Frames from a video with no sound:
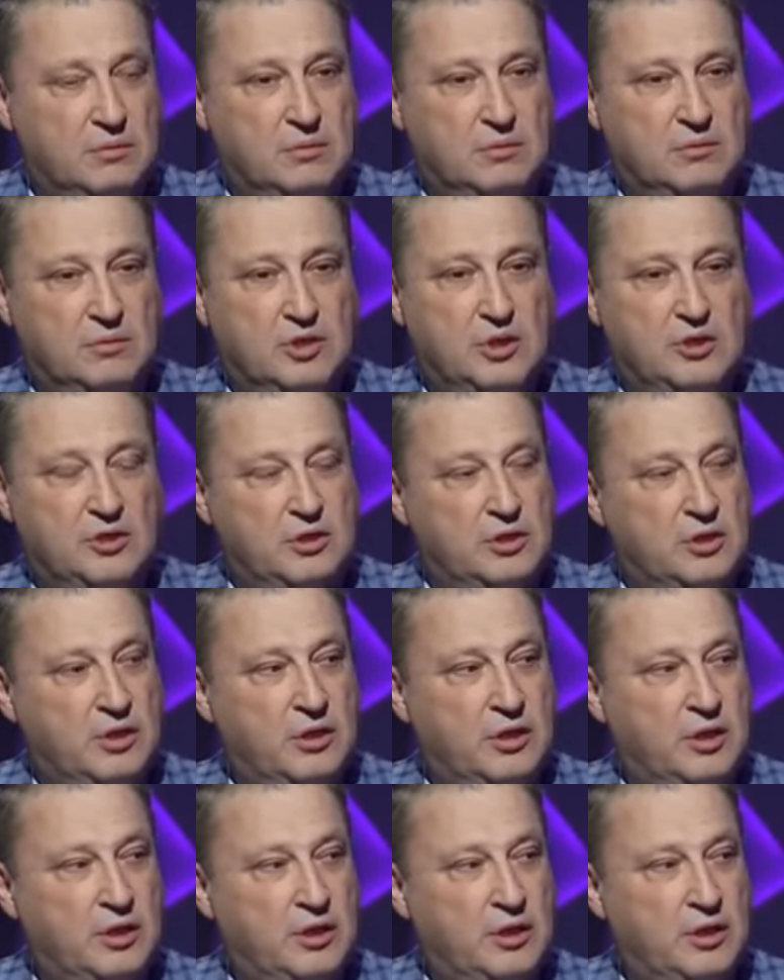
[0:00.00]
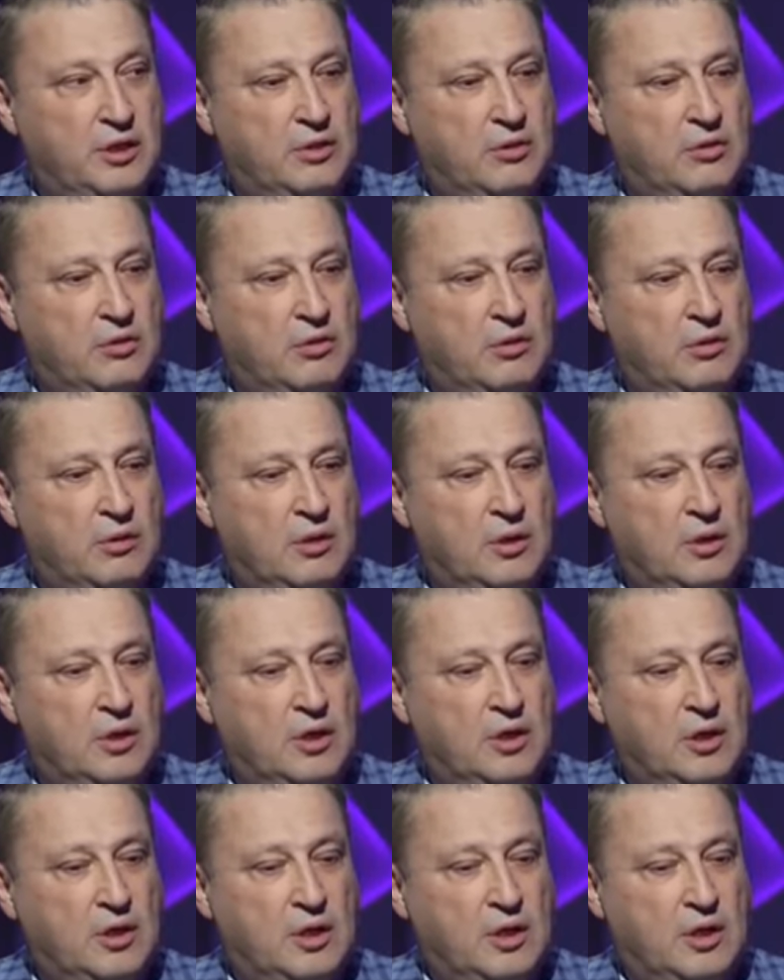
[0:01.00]
женщина она или нет, но
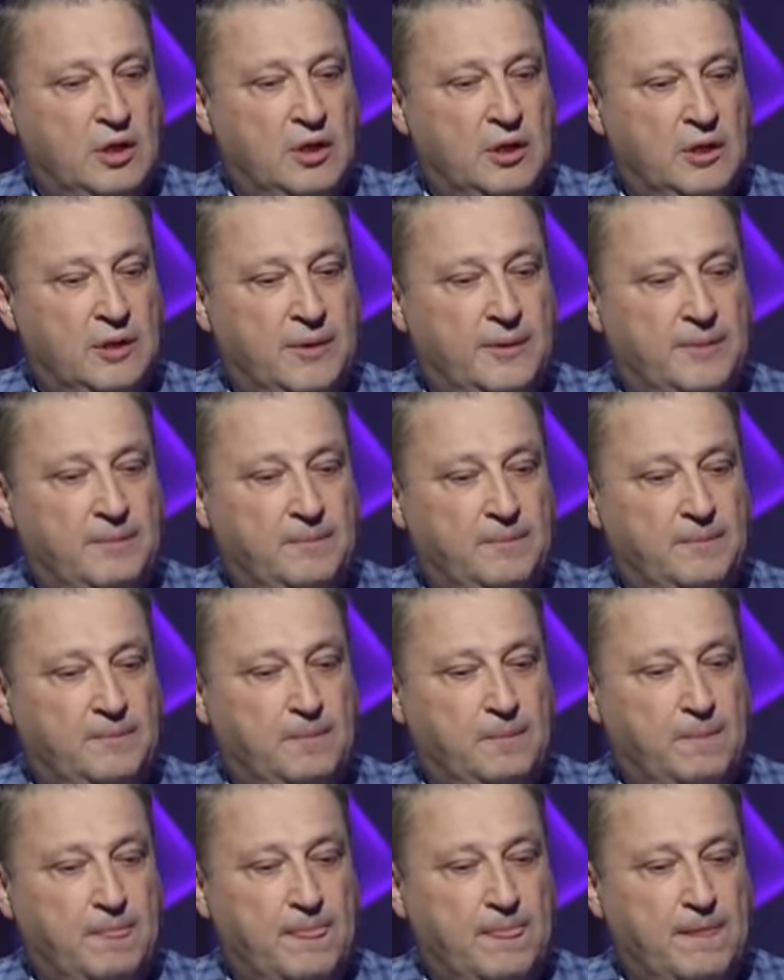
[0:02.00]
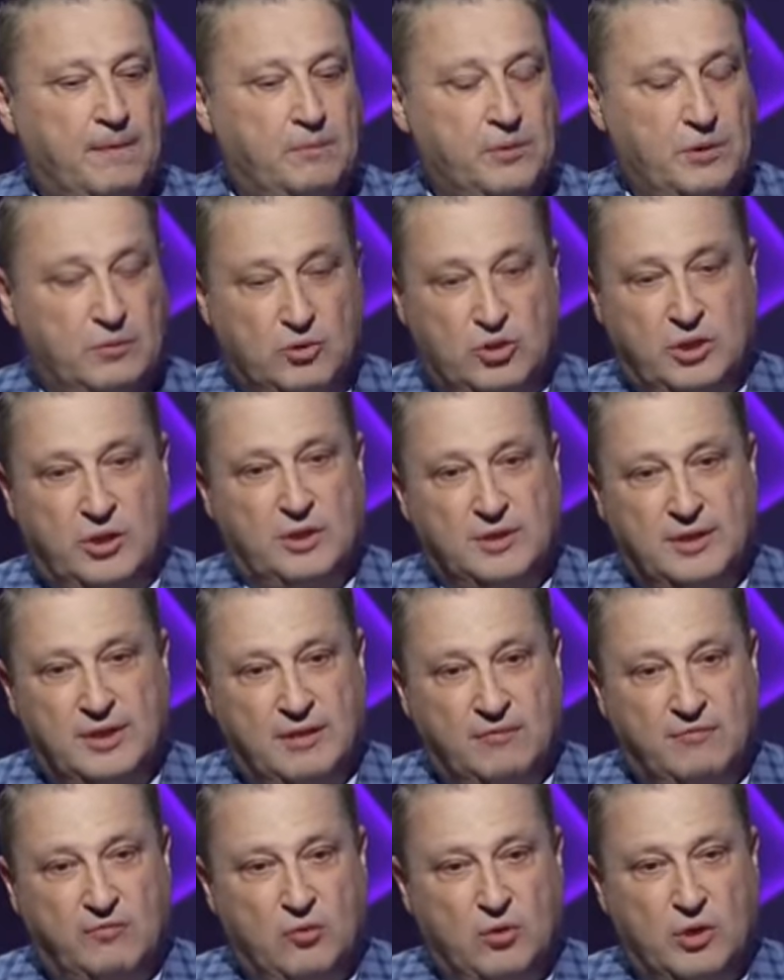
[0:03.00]
э, потому что она из
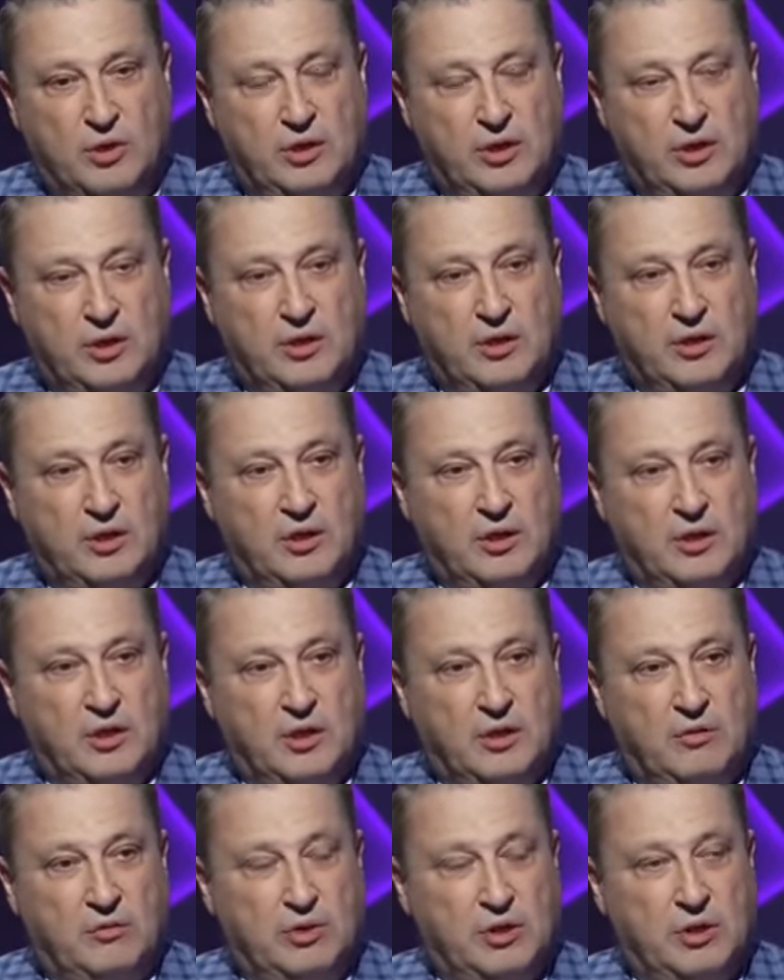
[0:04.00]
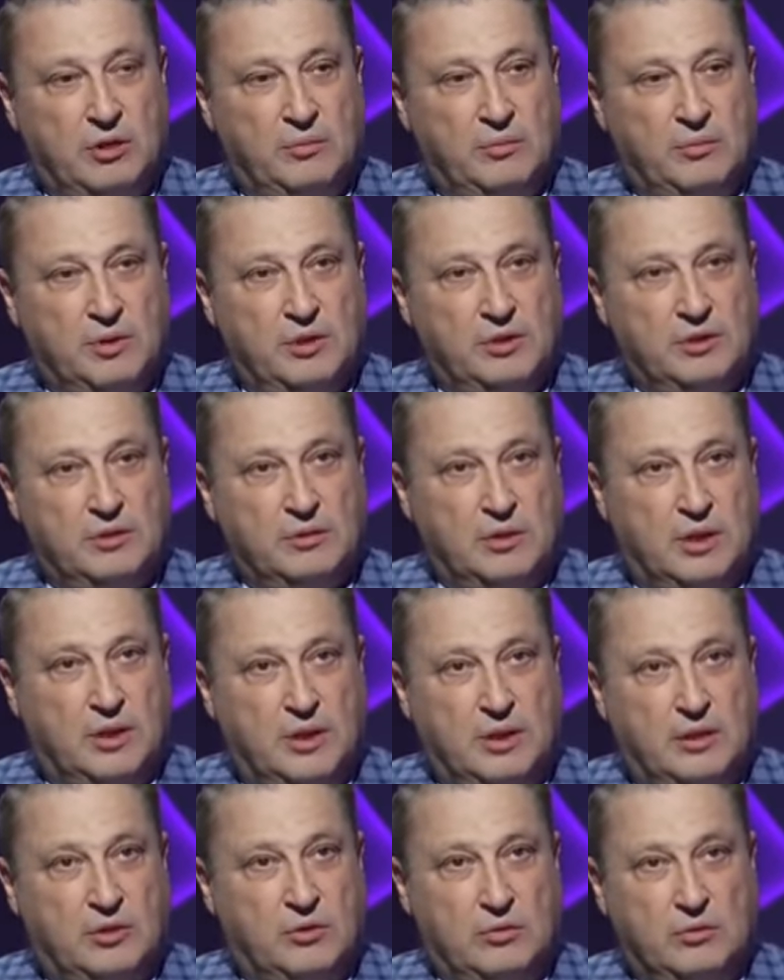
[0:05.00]
Калифорнии, и вот она мне,
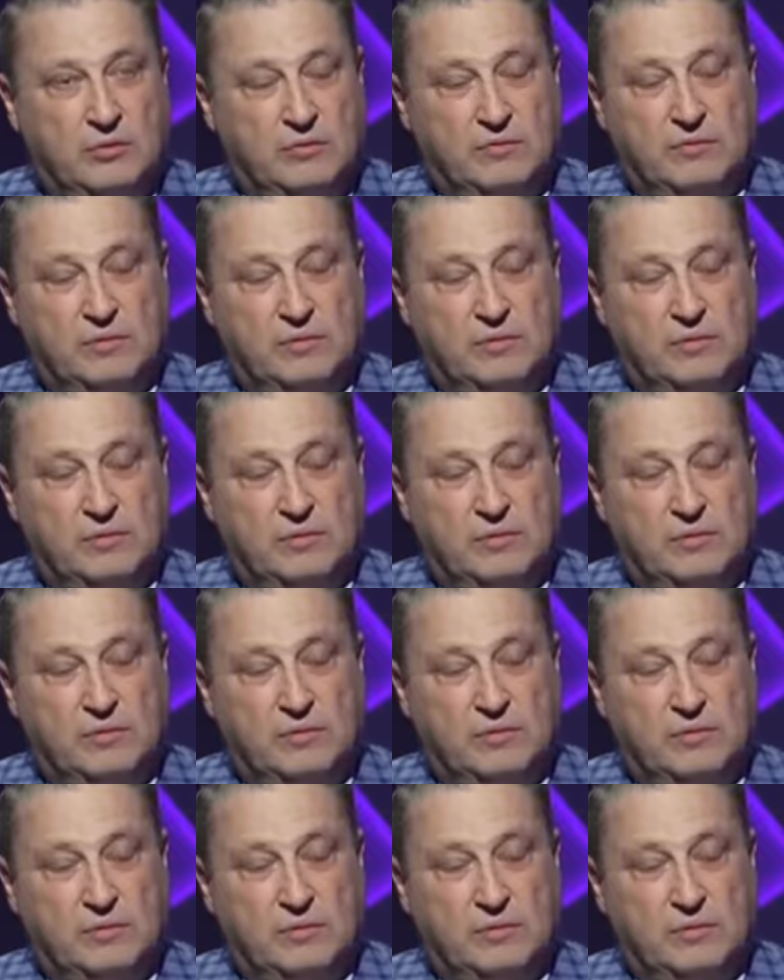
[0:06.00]
она такой,